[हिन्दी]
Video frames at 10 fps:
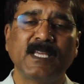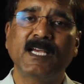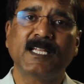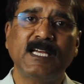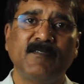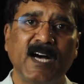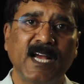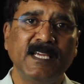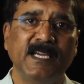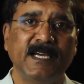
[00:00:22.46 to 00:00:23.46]
ये कथा
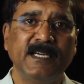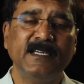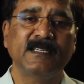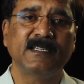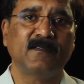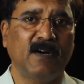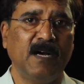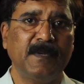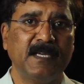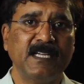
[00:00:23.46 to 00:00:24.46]
वहाँ की है
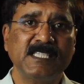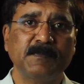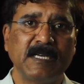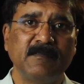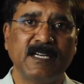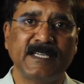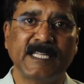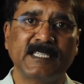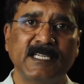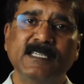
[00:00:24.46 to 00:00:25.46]
वहाँ पे ग्रस्त परिवार
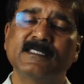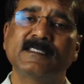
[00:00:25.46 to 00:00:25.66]
रहता था